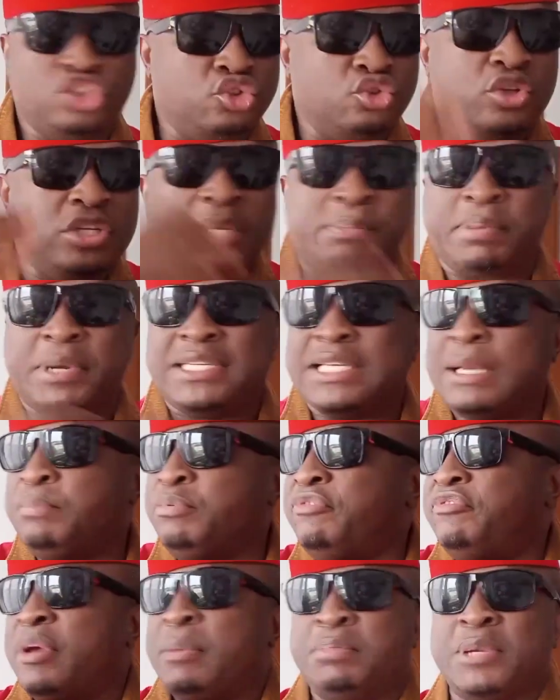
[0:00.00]
Et je ne dis pas ça
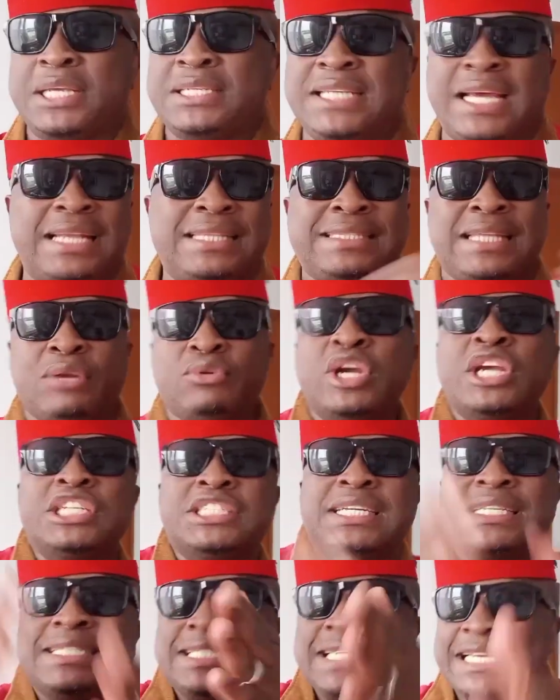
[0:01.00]
pour faire plaisir à tel.
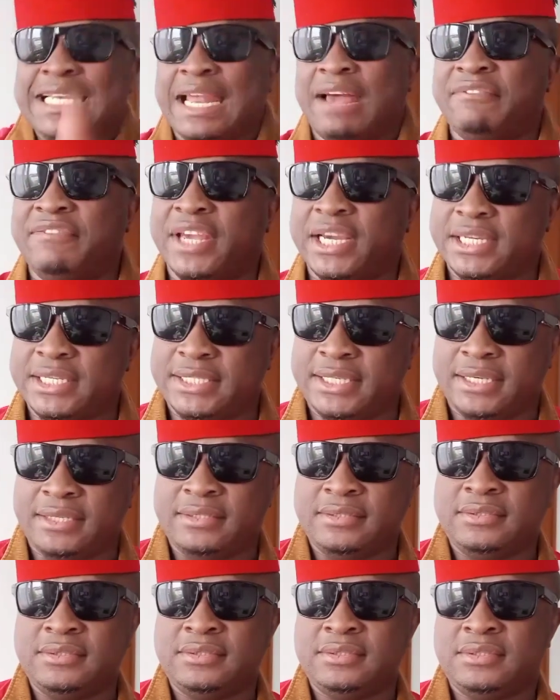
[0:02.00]
J'ai dit la
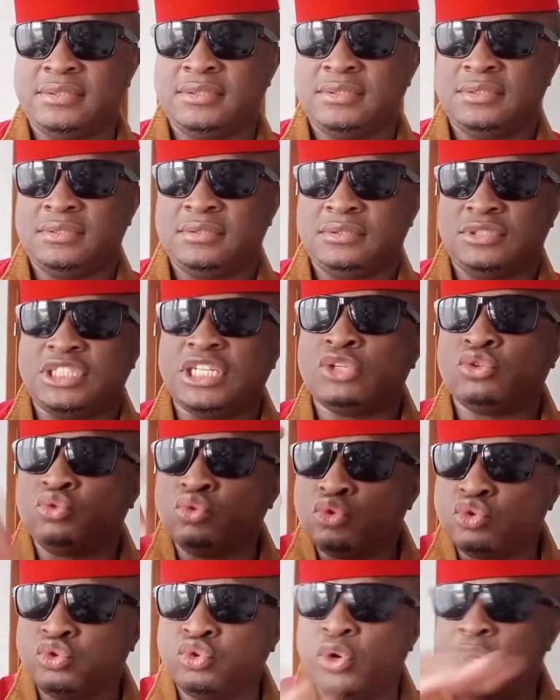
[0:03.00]
vérité. J'ai
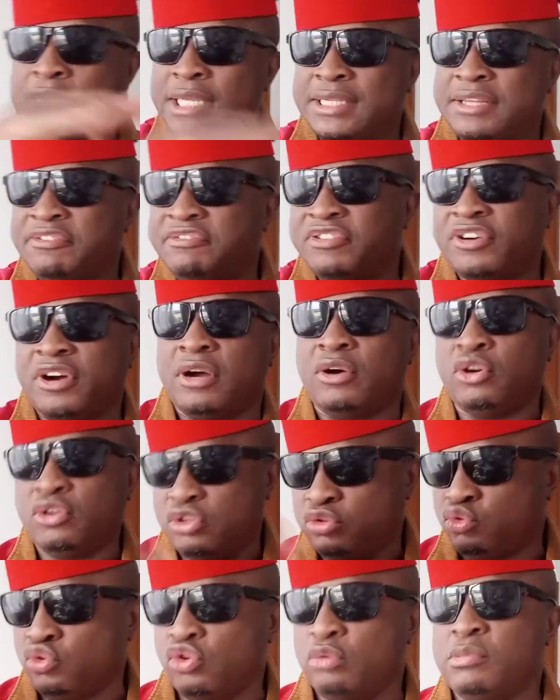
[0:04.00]
toujours été
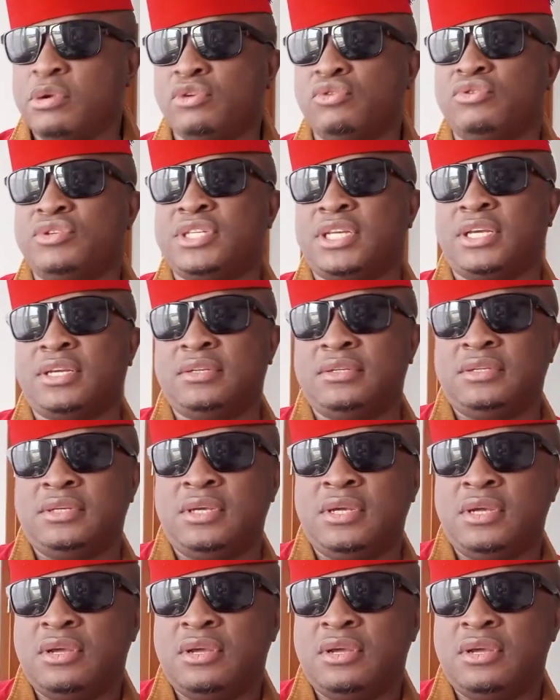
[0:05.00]
franc. Tout le monde le sait.